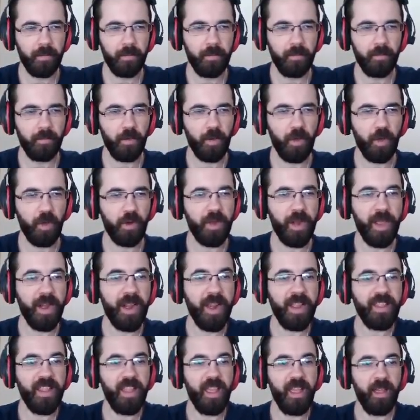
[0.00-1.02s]
Ver
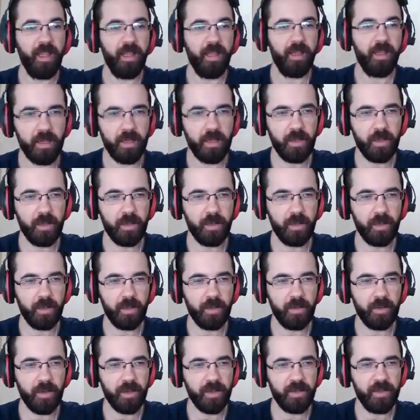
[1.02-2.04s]
nerede ya? Ee,
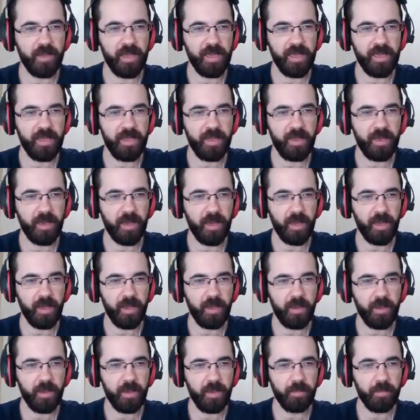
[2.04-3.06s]
red değildir ya.
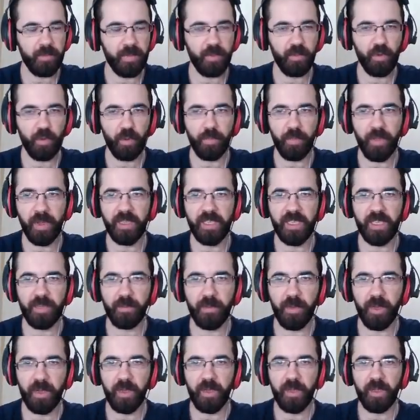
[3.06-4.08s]
Bilmiyorum ben
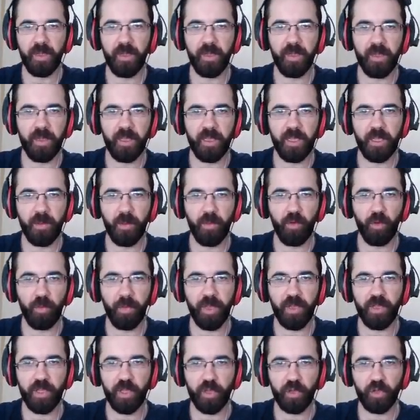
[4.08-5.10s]
kimi kime
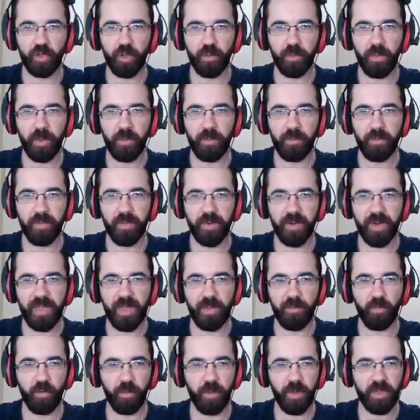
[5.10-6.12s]
vurmaya çalışıyordum? Ben red'e
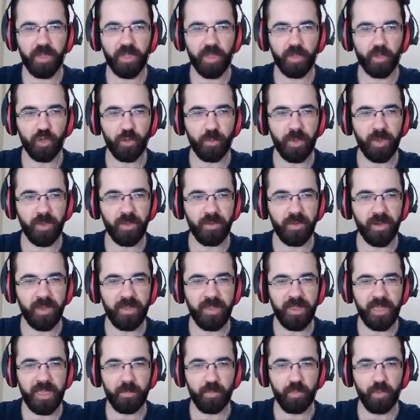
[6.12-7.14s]
vurmaya çalışıyordum. Aynen
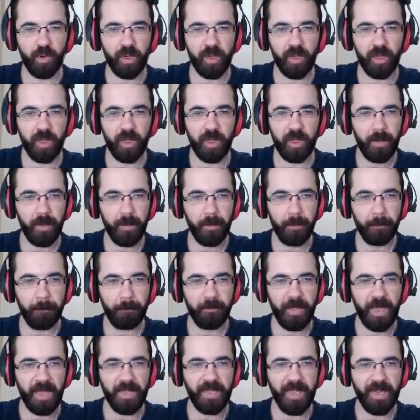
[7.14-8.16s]
red değil bu arada.
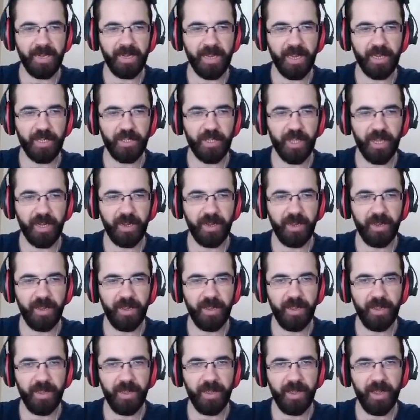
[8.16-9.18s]
Hadi arkadaşlar
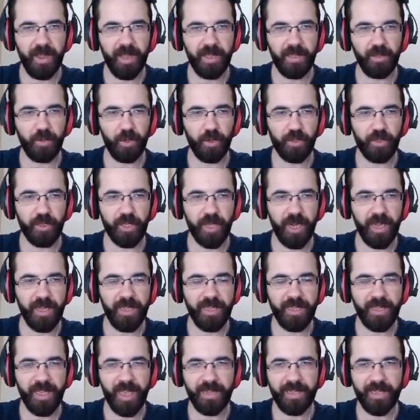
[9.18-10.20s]
Haydi dostlar
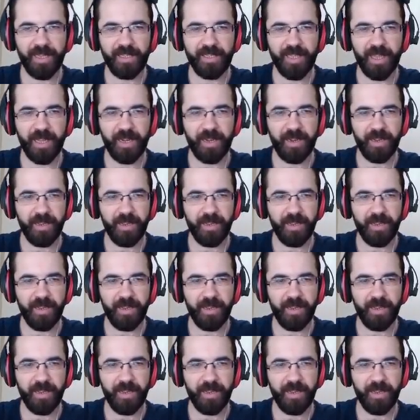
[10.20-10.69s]
haydi kardeşler.